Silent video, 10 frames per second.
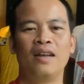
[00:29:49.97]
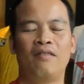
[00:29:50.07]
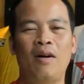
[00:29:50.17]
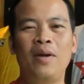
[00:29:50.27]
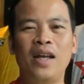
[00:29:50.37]

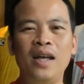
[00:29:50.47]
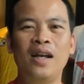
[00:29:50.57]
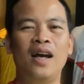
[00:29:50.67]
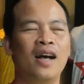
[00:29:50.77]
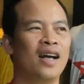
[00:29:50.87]
và mình nghĩ
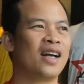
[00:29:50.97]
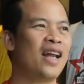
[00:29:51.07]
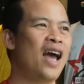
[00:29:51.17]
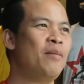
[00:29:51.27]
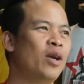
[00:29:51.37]
là cái
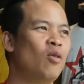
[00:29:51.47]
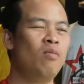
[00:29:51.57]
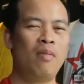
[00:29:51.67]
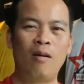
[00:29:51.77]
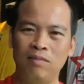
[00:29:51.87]
này mình
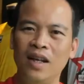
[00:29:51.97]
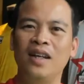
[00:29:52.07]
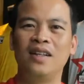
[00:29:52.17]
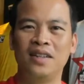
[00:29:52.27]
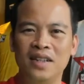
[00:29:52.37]
cũng mong đấy
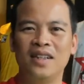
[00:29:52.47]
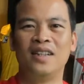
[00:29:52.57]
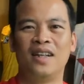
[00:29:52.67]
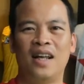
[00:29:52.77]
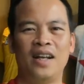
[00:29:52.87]

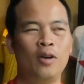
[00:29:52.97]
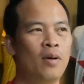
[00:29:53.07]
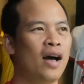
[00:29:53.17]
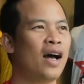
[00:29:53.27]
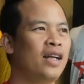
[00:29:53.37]
là nếu
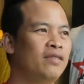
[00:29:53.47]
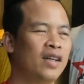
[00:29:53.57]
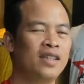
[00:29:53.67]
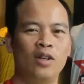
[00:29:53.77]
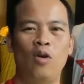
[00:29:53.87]
mà anh
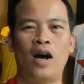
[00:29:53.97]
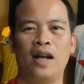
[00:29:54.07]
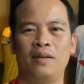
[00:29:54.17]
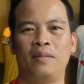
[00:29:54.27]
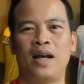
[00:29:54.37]
Văn Trần
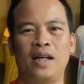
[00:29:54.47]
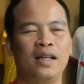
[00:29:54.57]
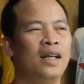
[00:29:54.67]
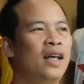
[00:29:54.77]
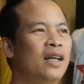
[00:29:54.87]
Hoàn mà anh
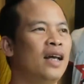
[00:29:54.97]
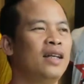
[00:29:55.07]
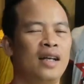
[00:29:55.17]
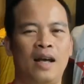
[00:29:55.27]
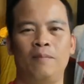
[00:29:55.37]
ấy lên anh
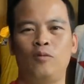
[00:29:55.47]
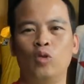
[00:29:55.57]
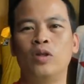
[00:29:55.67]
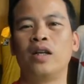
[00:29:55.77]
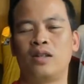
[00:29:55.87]
ấy làm chủ
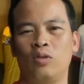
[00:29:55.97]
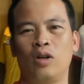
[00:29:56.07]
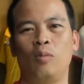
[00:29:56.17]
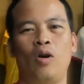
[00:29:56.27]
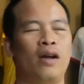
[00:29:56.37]
tịch của
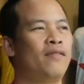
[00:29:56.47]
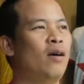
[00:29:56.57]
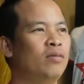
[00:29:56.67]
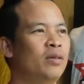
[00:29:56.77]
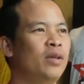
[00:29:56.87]
câu lạc bộ Hải
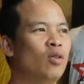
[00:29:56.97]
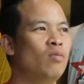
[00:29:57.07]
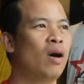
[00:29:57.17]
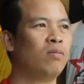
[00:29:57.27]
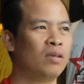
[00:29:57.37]
Phòng thì mình cũng
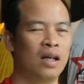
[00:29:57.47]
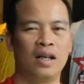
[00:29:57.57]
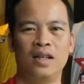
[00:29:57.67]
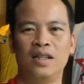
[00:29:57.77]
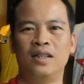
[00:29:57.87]
mong là
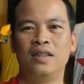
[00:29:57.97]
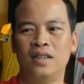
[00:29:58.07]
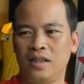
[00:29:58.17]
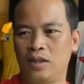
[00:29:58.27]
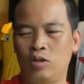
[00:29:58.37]

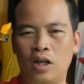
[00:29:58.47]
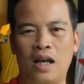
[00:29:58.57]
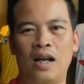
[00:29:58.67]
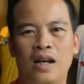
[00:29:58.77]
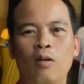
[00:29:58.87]

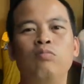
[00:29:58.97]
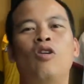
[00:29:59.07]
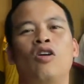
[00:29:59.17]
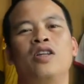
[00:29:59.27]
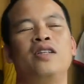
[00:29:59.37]
là không
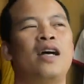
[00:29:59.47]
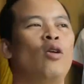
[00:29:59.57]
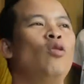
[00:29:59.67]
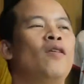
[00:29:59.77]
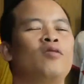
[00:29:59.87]
còn tình trạng
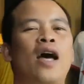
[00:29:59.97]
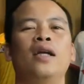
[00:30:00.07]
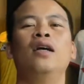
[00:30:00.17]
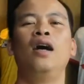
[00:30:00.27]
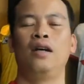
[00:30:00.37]
đốt pháo sáng
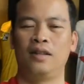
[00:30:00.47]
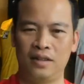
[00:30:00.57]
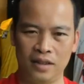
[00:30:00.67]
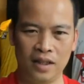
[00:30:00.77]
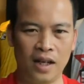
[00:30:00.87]
nữa
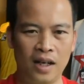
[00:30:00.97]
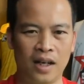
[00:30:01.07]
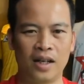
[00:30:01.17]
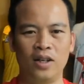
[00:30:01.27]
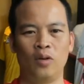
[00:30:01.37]
thì đấy là
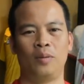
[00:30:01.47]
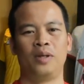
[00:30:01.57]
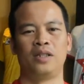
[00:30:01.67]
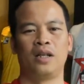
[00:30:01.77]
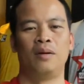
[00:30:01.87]
cái điều mà
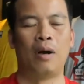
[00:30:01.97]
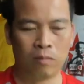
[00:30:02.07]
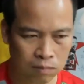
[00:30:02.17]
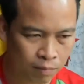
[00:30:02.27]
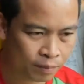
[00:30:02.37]
mình rất là mong